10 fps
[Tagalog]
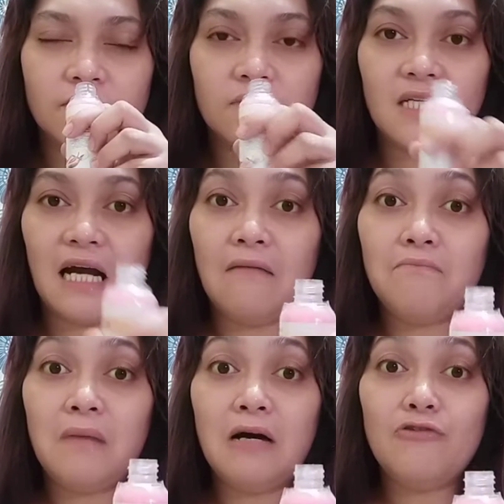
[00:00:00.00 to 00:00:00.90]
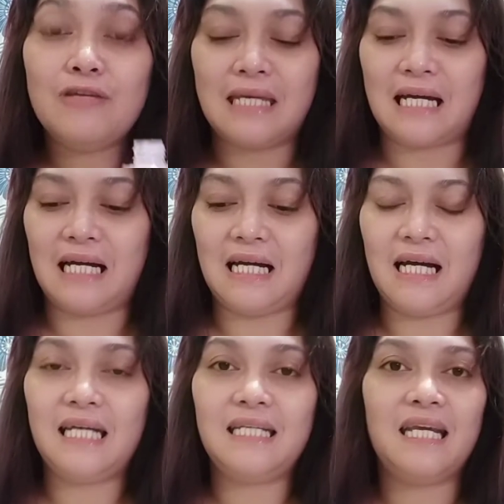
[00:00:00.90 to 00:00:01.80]
ang bango niya,
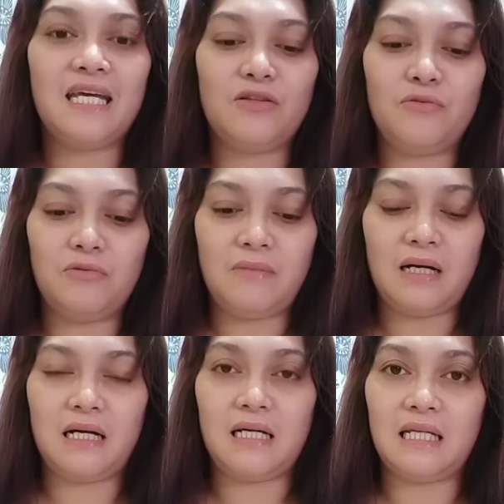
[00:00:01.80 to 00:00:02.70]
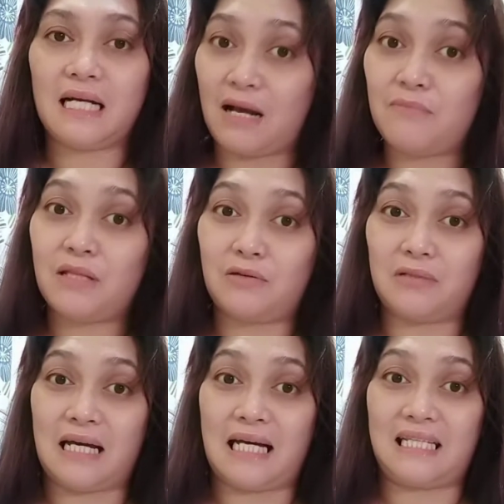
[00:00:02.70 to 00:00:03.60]
unlike nung mga nagamit ko
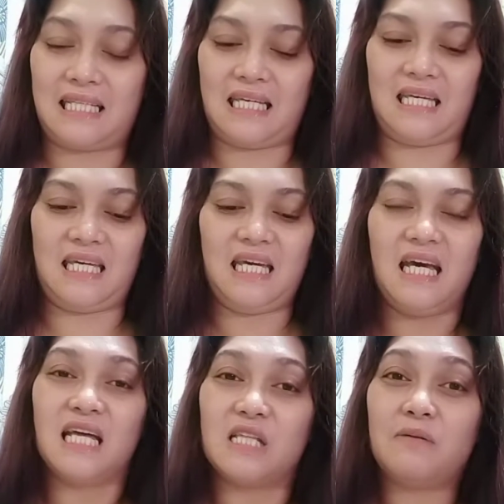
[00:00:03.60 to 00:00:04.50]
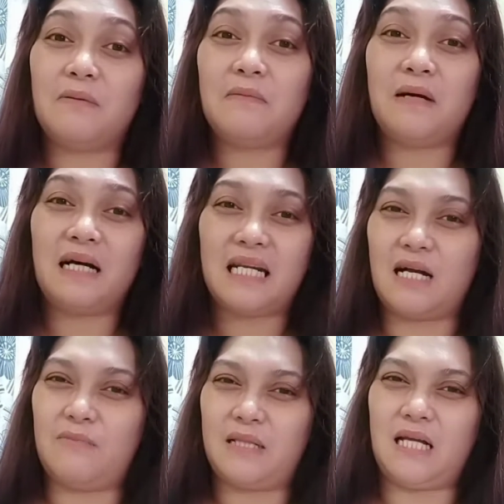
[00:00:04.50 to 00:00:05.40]
dati, di ba may mga
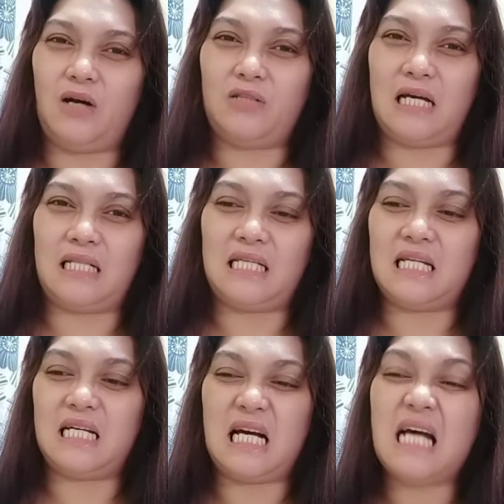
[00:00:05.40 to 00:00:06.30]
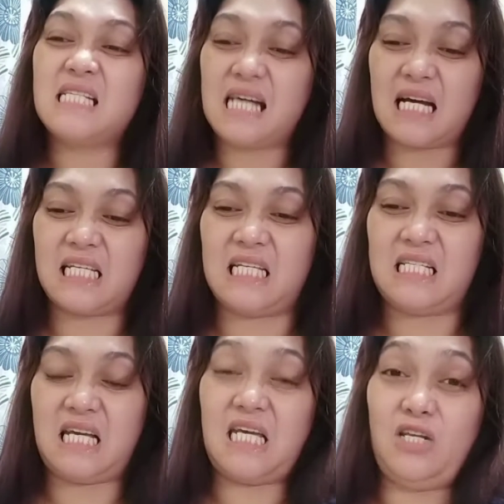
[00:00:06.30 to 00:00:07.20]
nagamit na ako dati na ang sakit niya
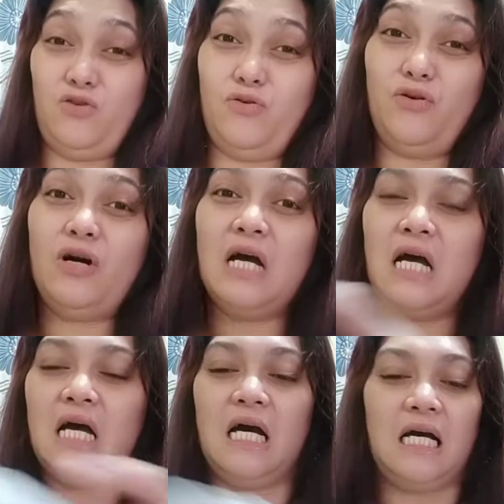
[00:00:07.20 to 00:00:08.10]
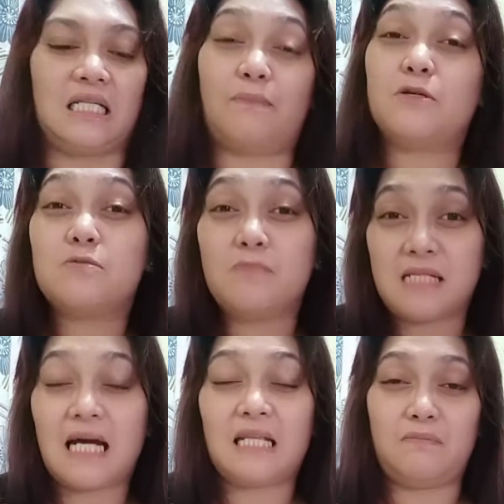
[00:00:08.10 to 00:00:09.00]
sa ilong, tapos
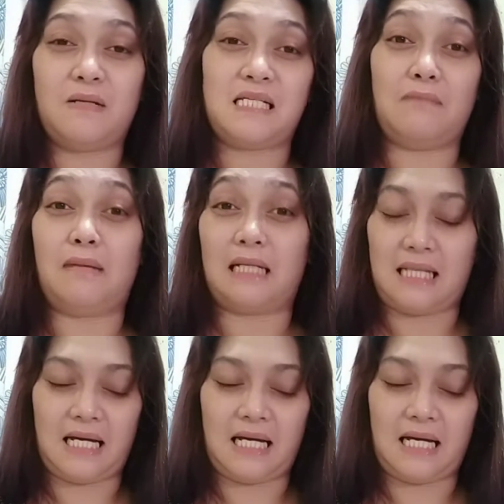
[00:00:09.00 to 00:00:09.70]
masakit pa sa mata.